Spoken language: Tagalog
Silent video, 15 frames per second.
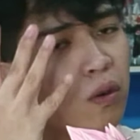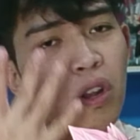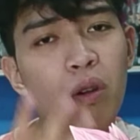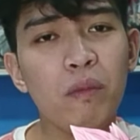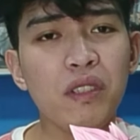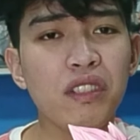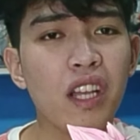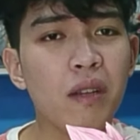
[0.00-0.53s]

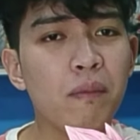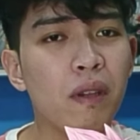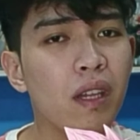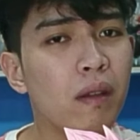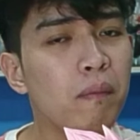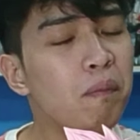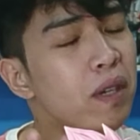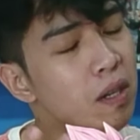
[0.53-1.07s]
Wala akong masabi.
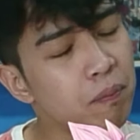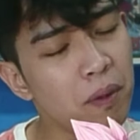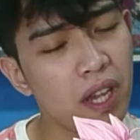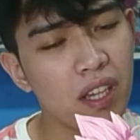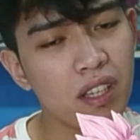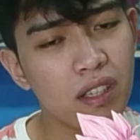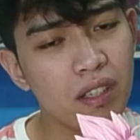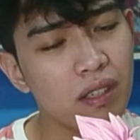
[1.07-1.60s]

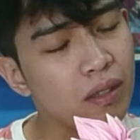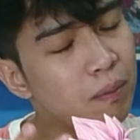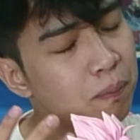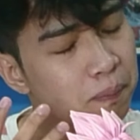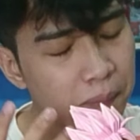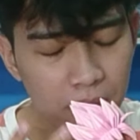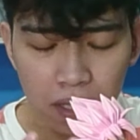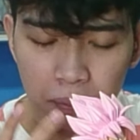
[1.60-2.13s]
Perfect.
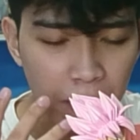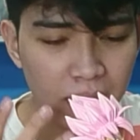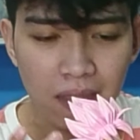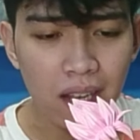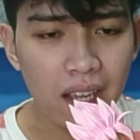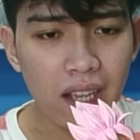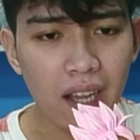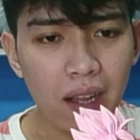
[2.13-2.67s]
Perfect
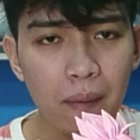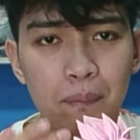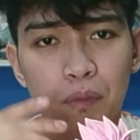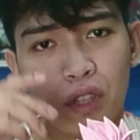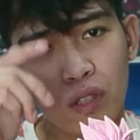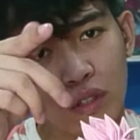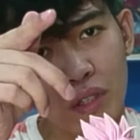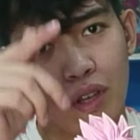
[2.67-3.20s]
talaga.
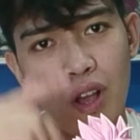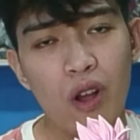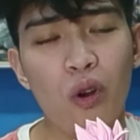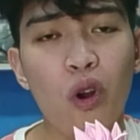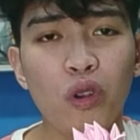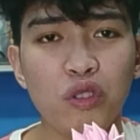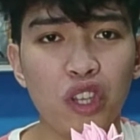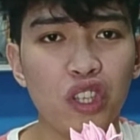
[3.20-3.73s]

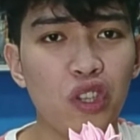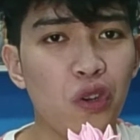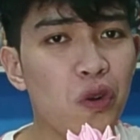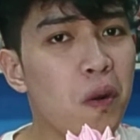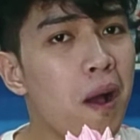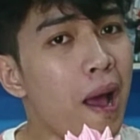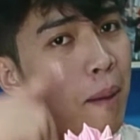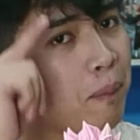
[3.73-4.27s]
Kung ako sa inyo,
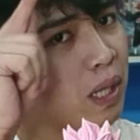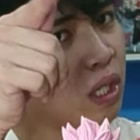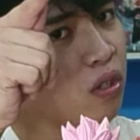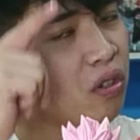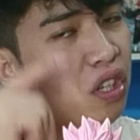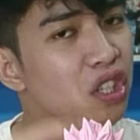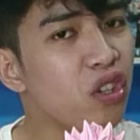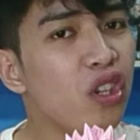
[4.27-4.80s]

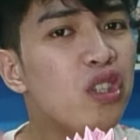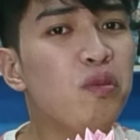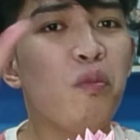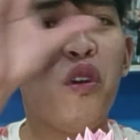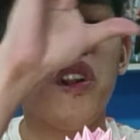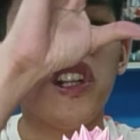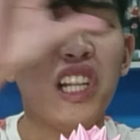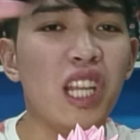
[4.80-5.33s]
panoorin nyo yung
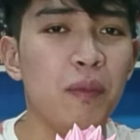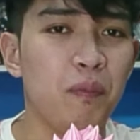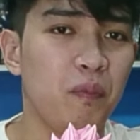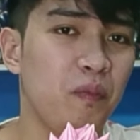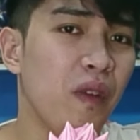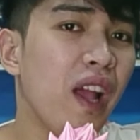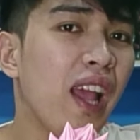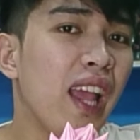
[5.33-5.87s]
small clip
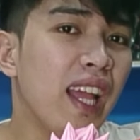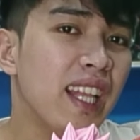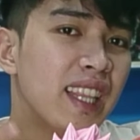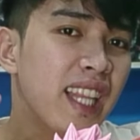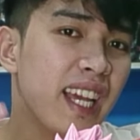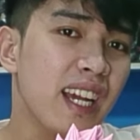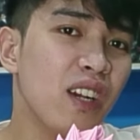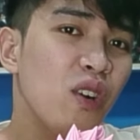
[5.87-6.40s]

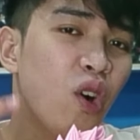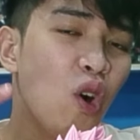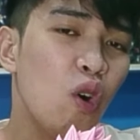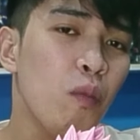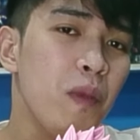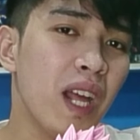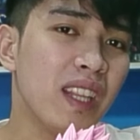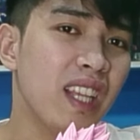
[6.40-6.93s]
ng
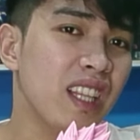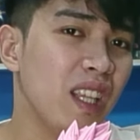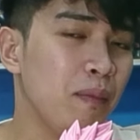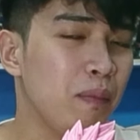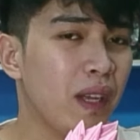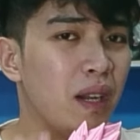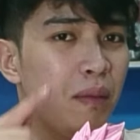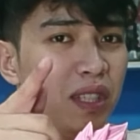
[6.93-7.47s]
Goku Black
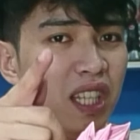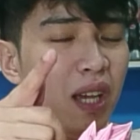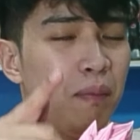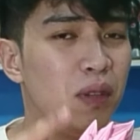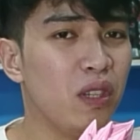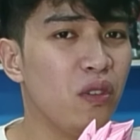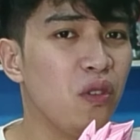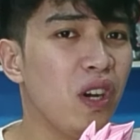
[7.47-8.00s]
natin para
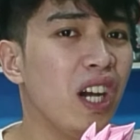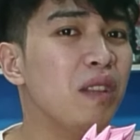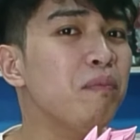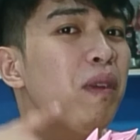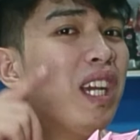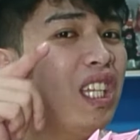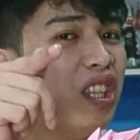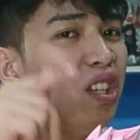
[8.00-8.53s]
masabi nyo at
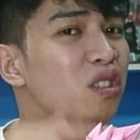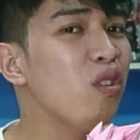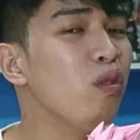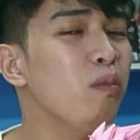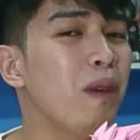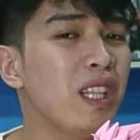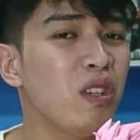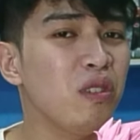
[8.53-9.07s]
makita nyo
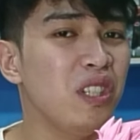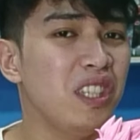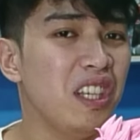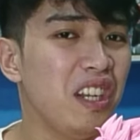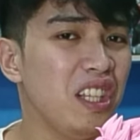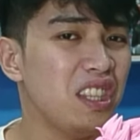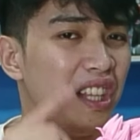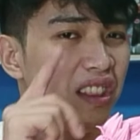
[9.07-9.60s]
ba't ko
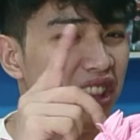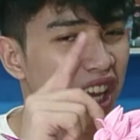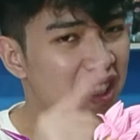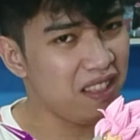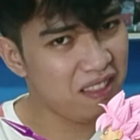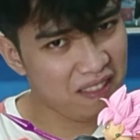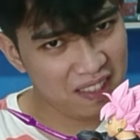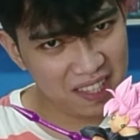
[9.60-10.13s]
siya ni rate ng
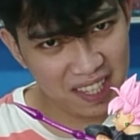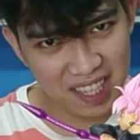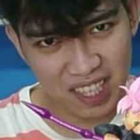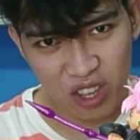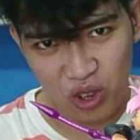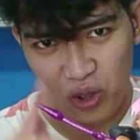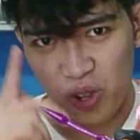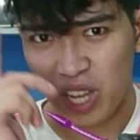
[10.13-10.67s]
10.
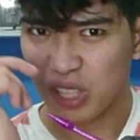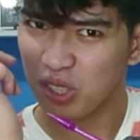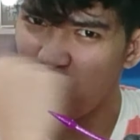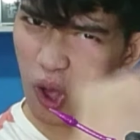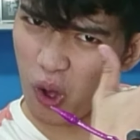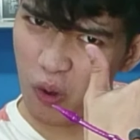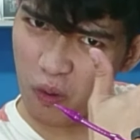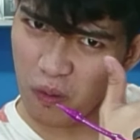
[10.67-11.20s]
So, let's
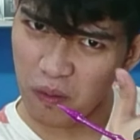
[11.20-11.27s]
go!